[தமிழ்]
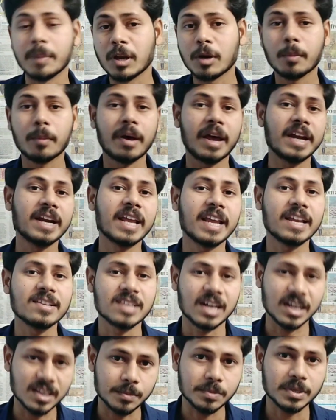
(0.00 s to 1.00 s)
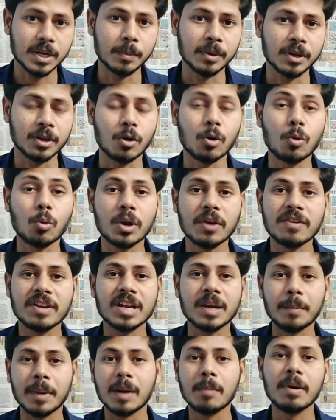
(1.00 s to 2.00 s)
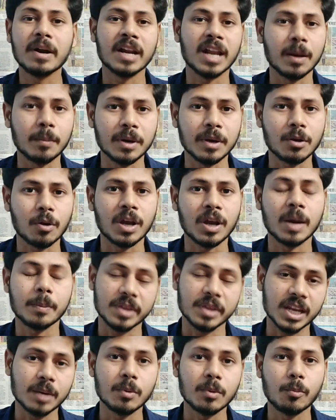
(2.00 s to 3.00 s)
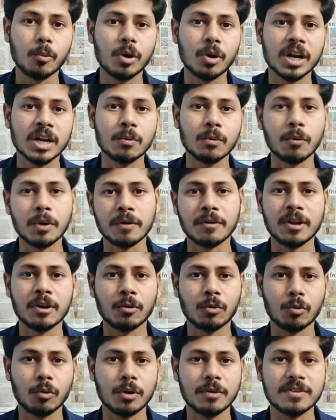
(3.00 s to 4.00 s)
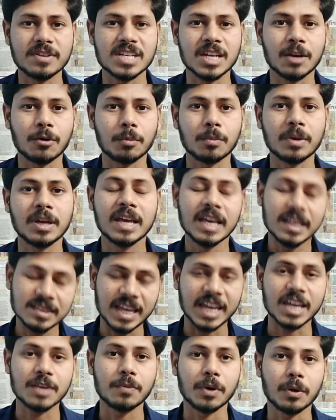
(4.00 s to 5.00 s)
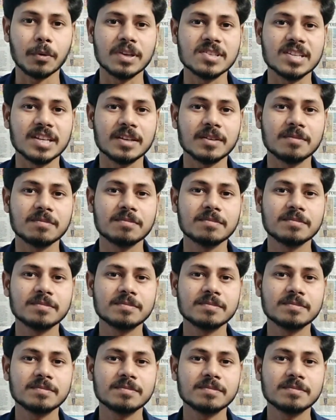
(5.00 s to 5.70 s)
மேலும் நான் அரிடேக்கே சேனலை சப்ஸ்கிரைப் பண்ணிக்கோங்க கூடவே இருக்க பெல் பட்டன் ஆன் பண்ணிக்கோங்க அப்போ தான் நம்ம போடுற ஒவ்வொரு வீடியோ உங்களுக்கு நோட்டிஃபிகேஷன் வரும் தேங்க்யூ ஃபார் வாட்சிங்